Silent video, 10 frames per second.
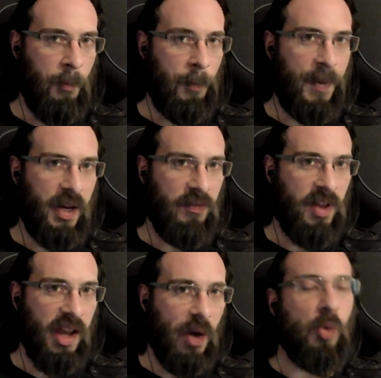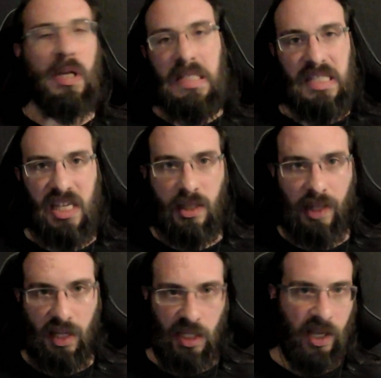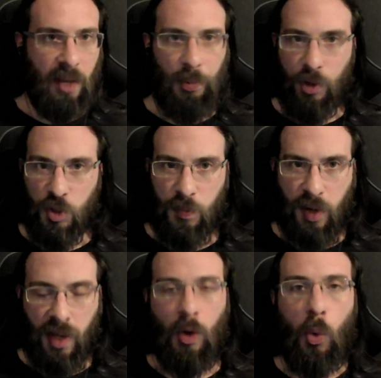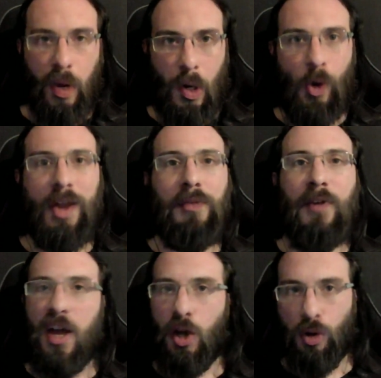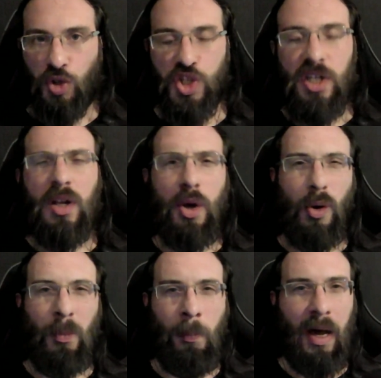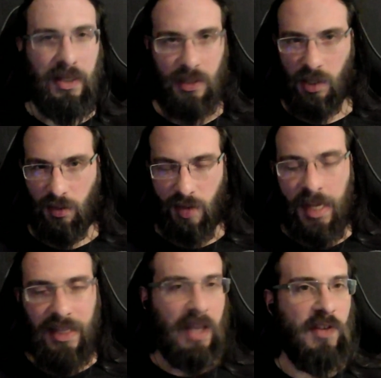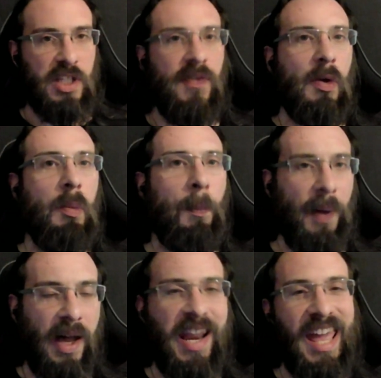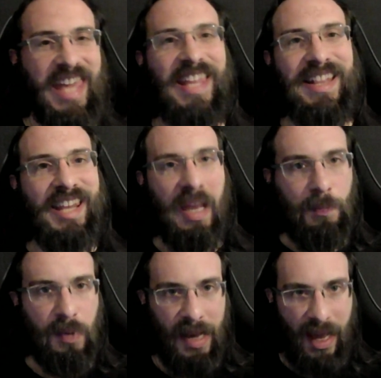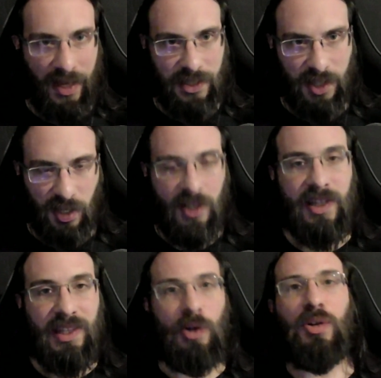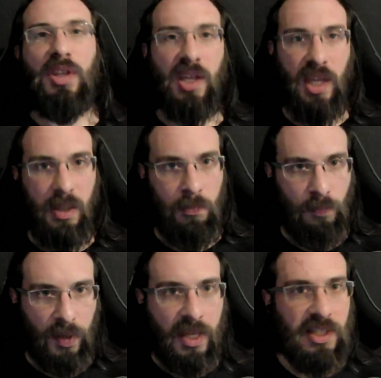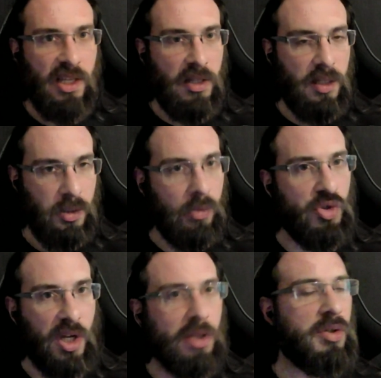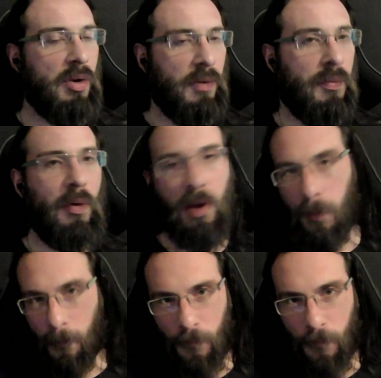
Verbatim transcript: Per avere un'azienda ricca e prospera, quello che fai oggi non basta. Devi sviluppare i tre pilastri di ogni impresa di successo da fuori.